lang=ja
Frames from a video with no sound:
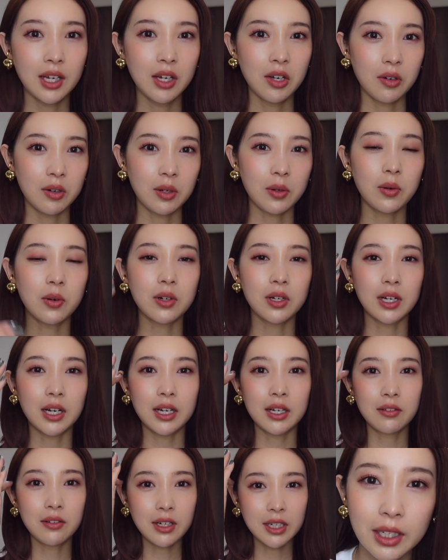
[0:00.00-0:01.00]
まあ、今
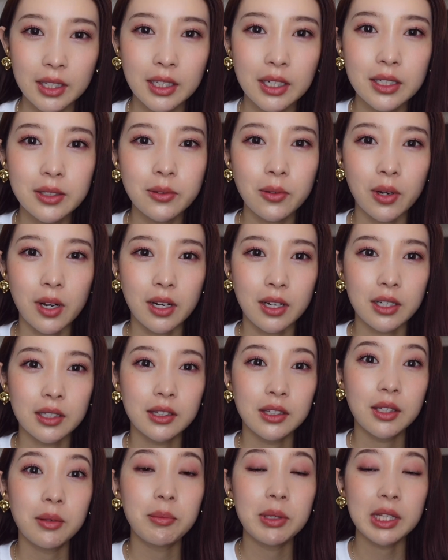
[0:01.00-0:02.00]
回は何個か買っ
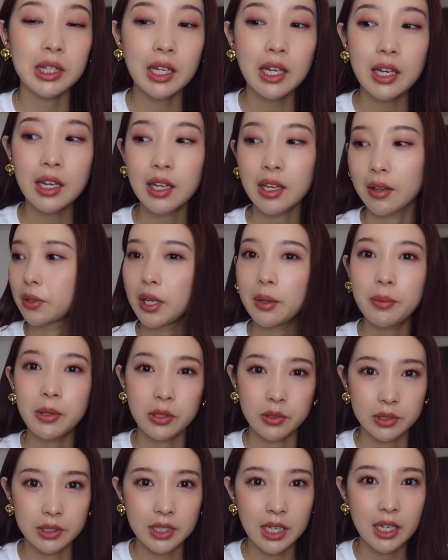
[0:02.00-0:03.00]
てみて
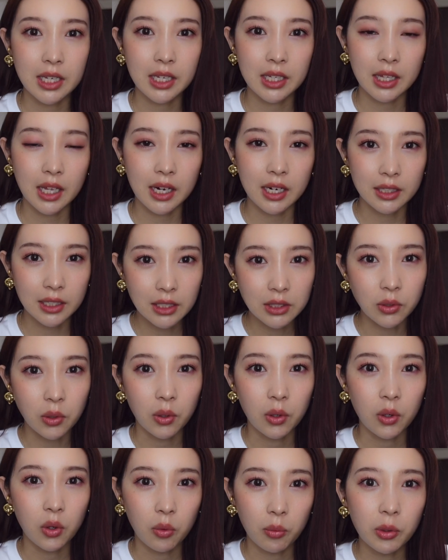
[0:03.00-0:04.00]
レビューしていけたらなと
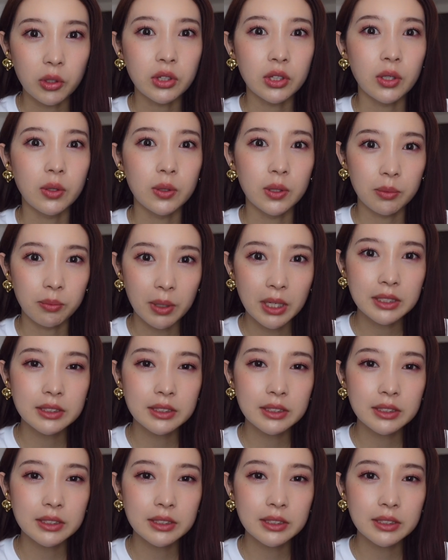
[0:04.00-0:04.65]
思っておりま